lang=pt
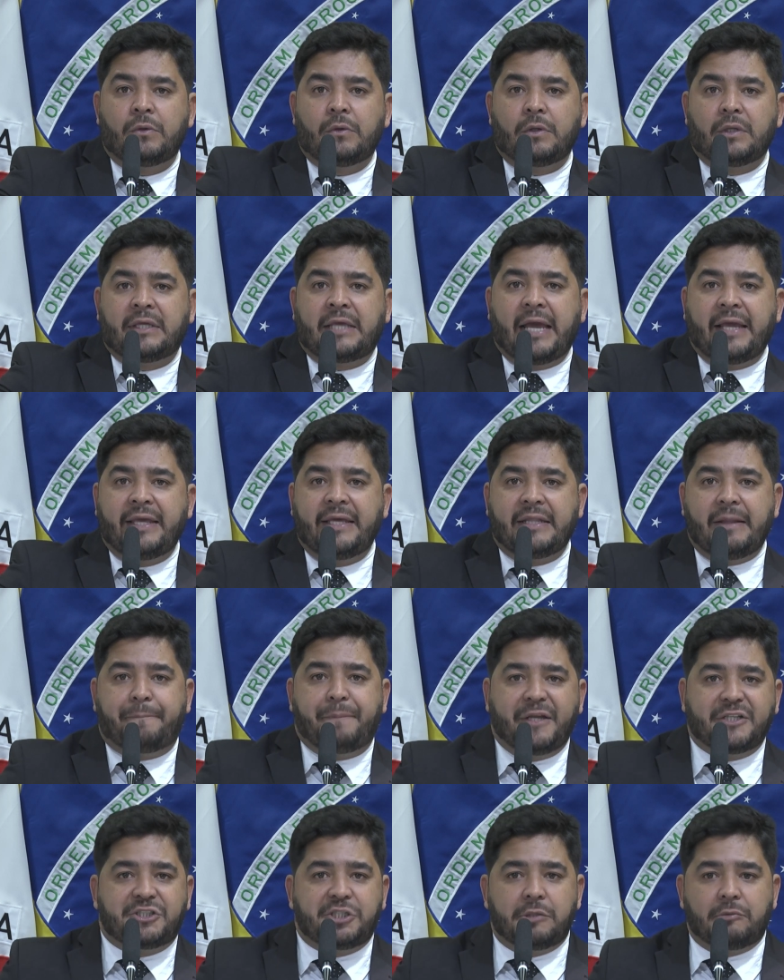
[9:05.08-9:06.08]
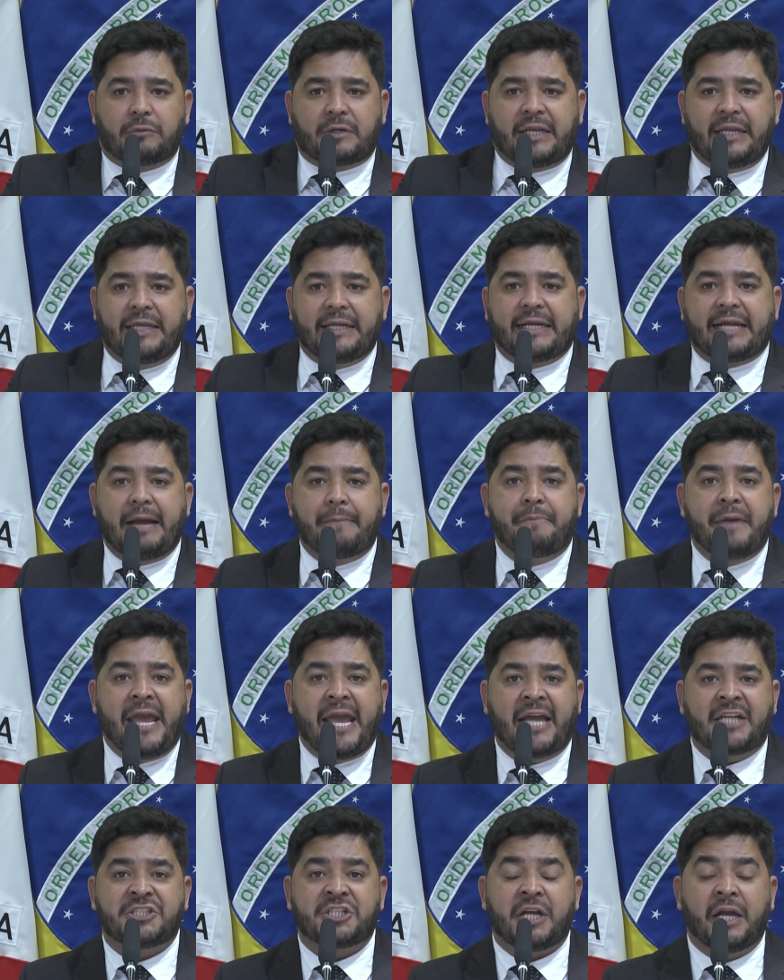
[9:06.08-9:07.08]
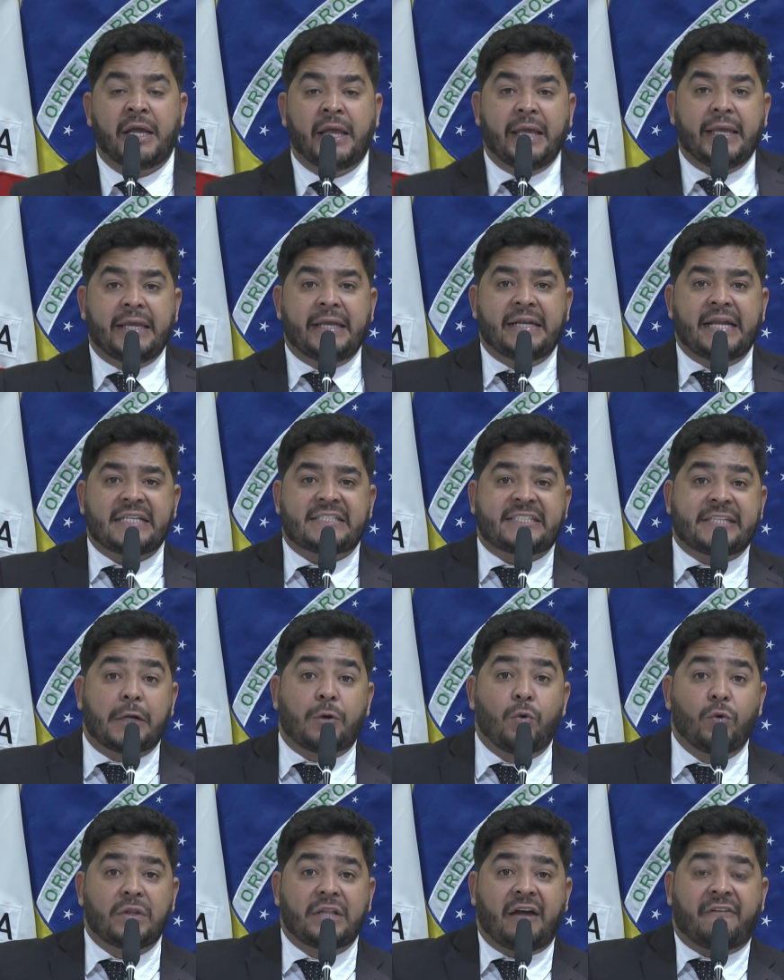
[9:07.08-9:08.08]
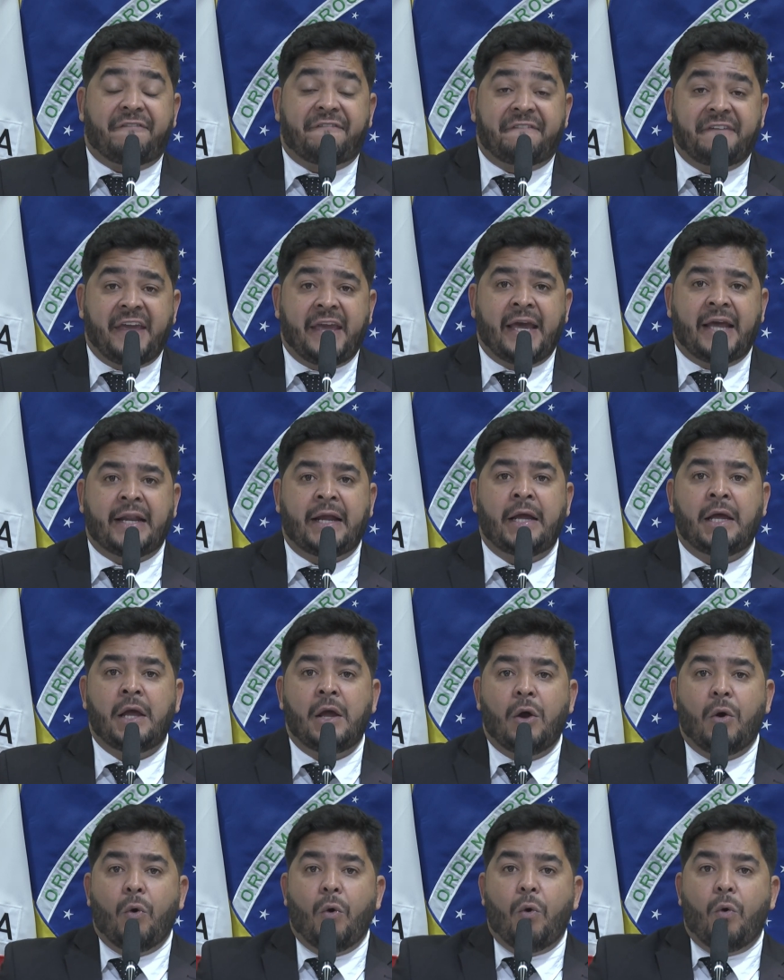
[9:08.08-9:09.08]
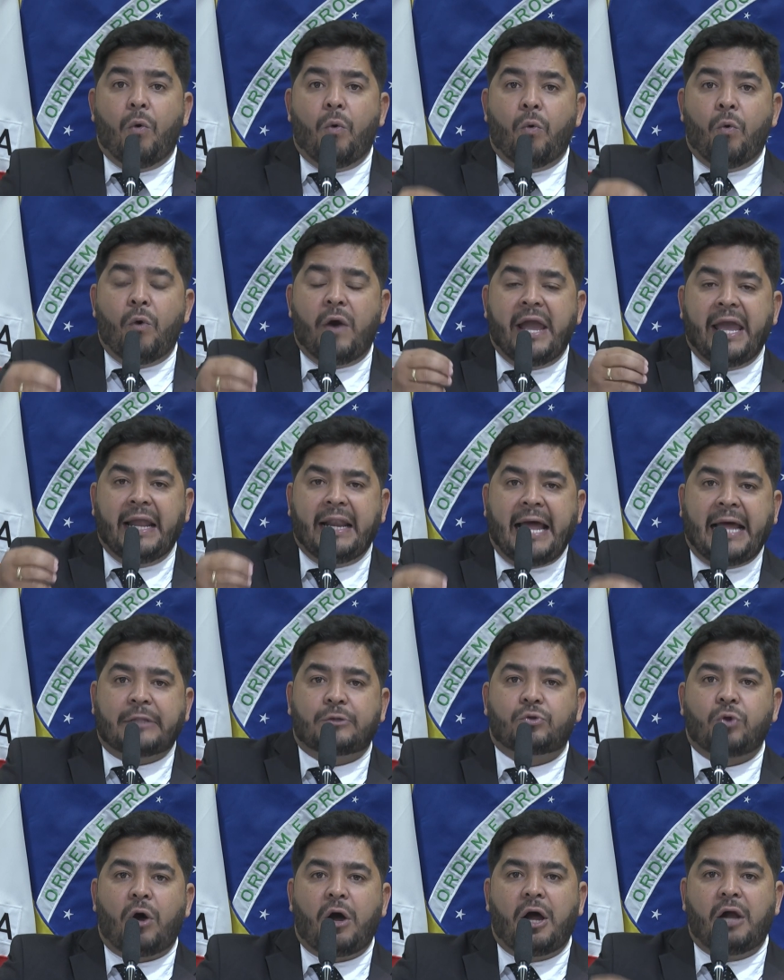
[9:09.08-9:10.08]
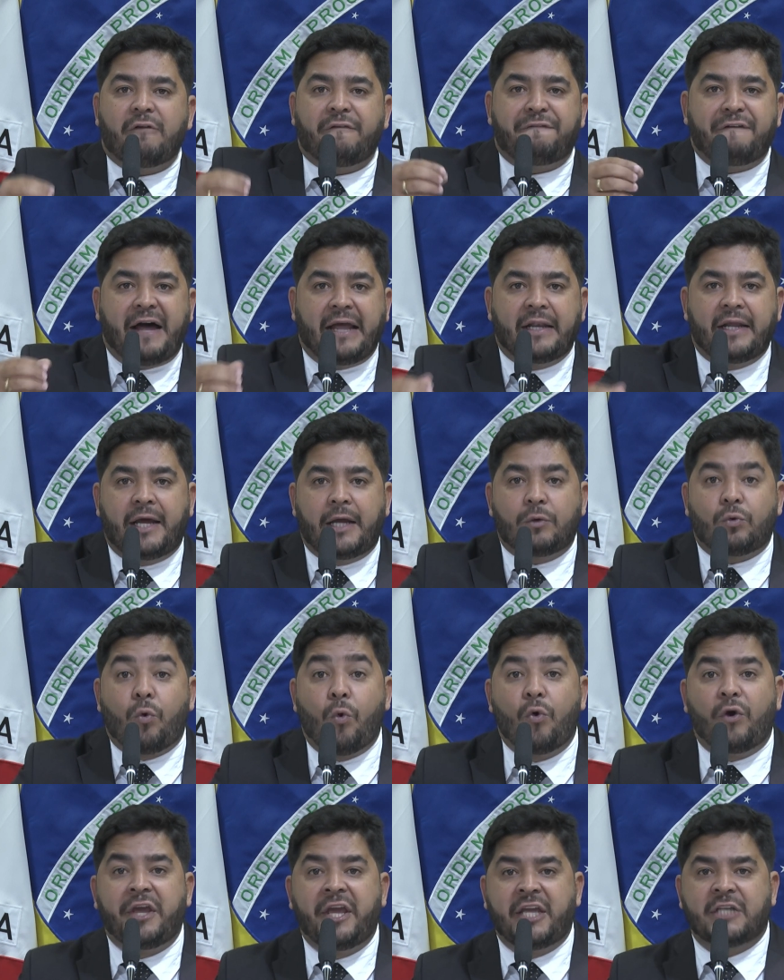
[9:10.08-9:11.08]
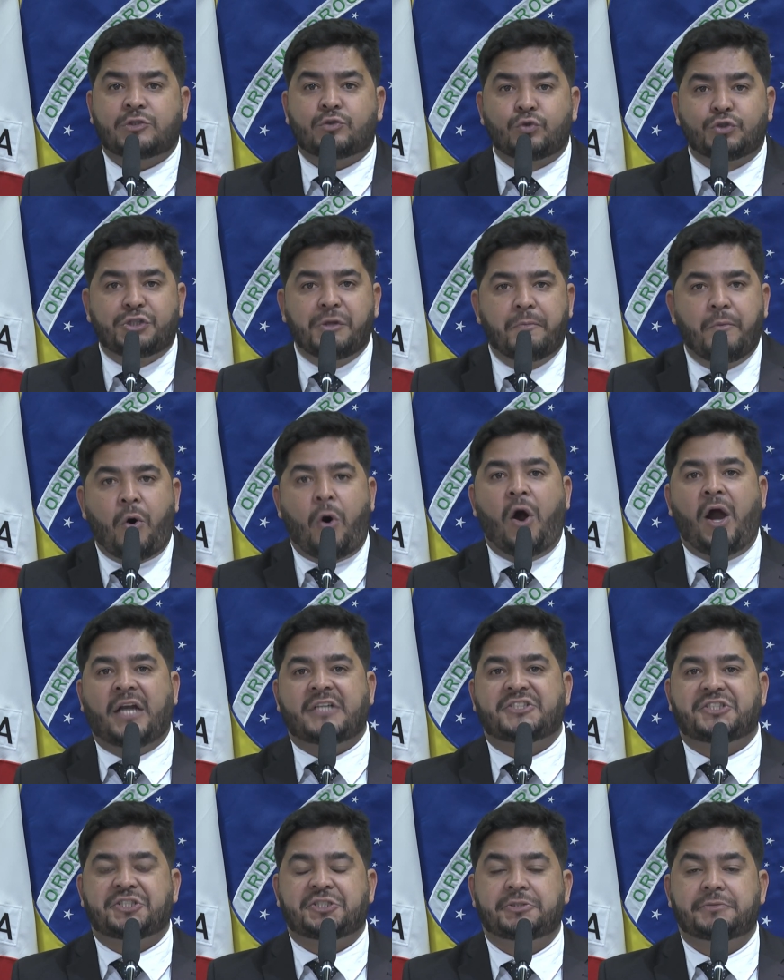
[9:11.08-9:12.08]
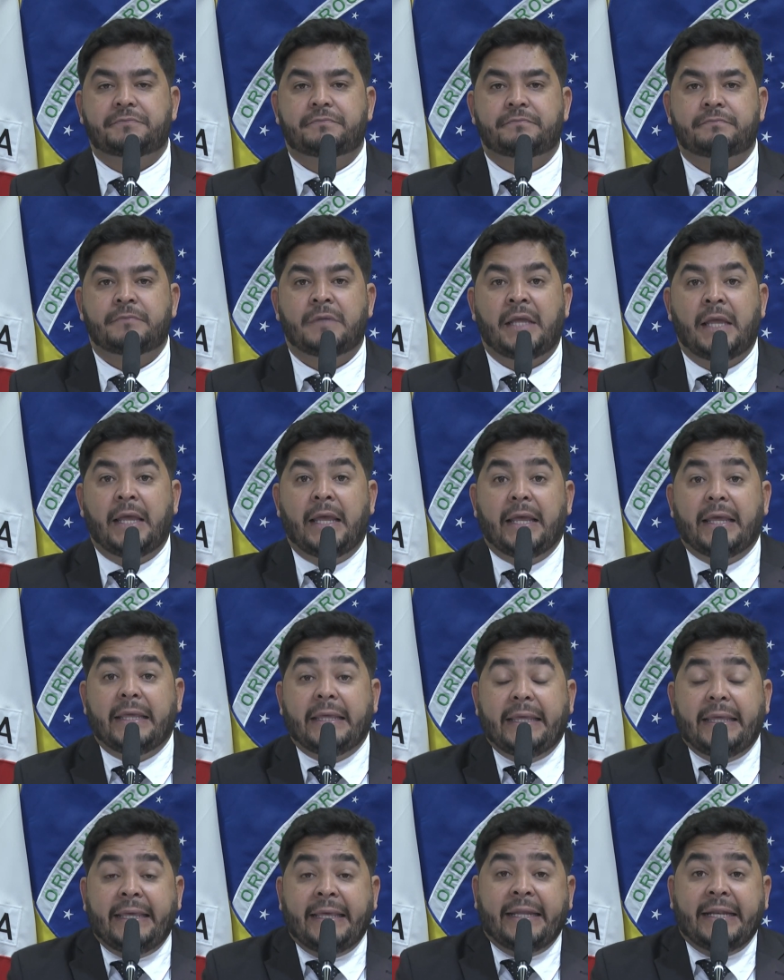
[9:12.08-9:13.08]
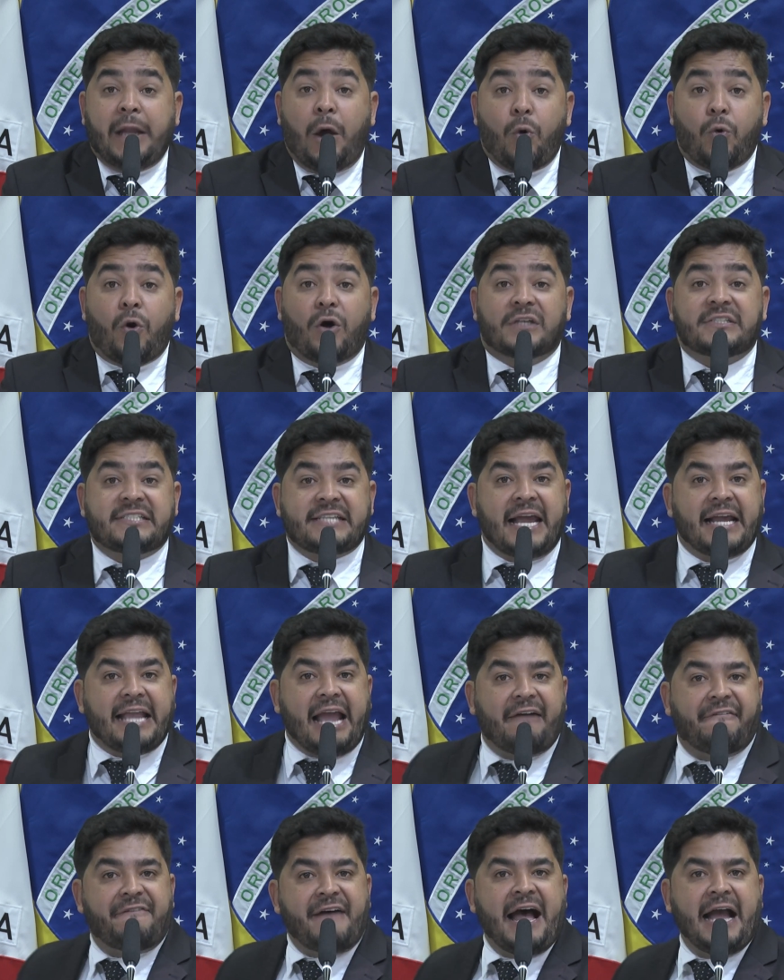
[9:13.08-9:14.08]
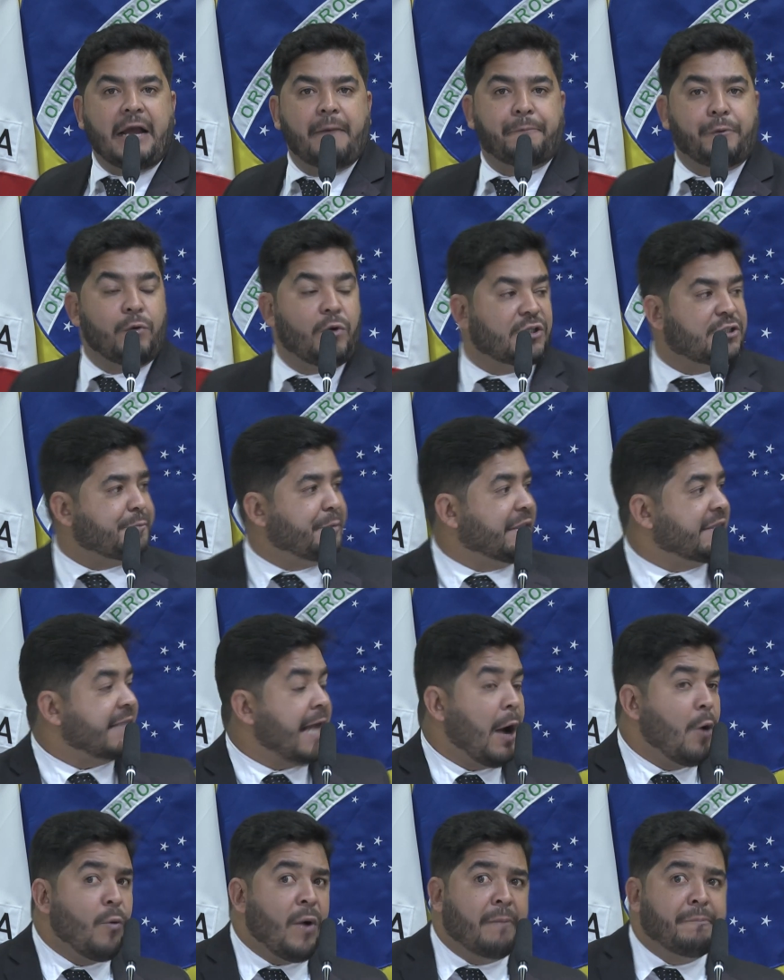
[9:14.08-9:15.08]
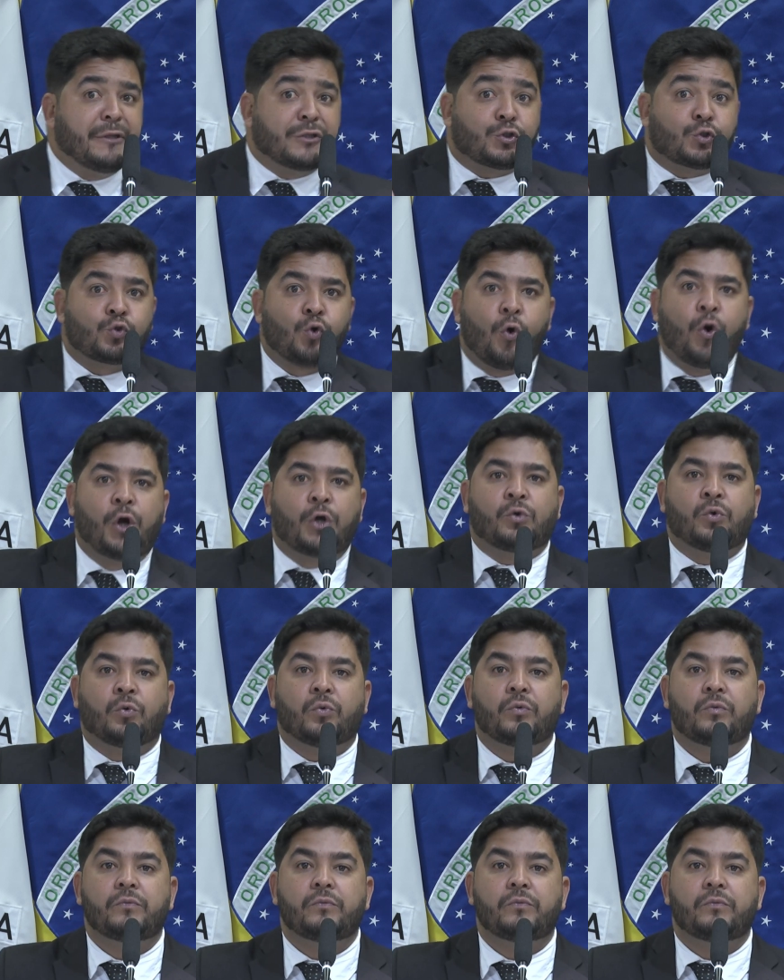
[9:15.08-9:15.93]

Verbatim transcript: que ainda pedindo clínica médica, e na segunda-feira um relatório falando com risco de morte. E não consegue a vaga para um hospital, um absurdo.